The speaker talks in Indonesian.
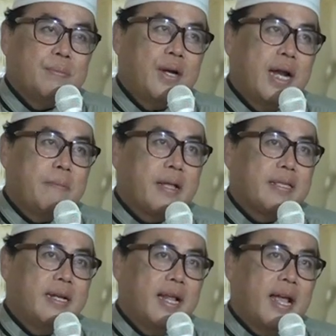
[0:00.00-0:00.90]
Melani
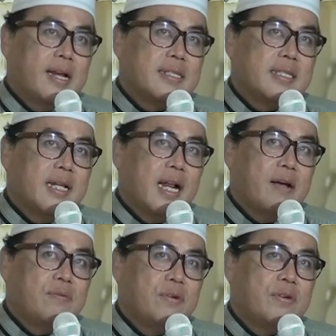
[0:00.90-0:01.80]
panjenengan sing
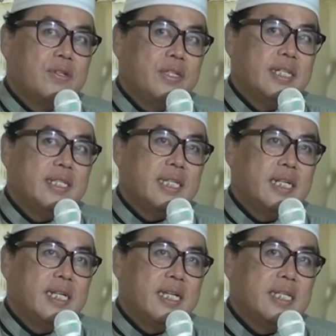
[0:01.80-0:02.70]
rawo,
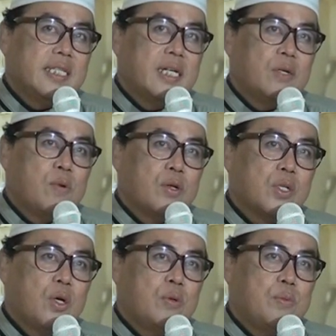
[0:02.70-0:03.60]
injing niki sing
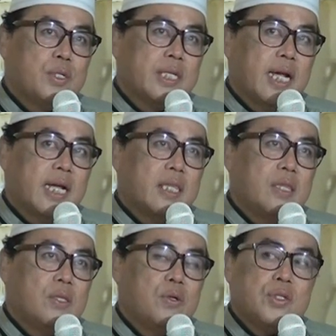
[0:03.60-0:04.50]
rumongso umur
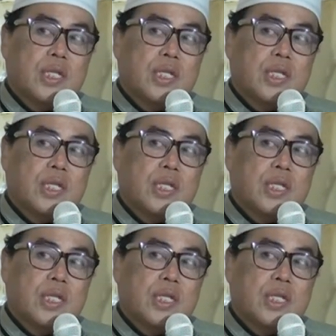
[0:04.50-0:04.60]
seket nyun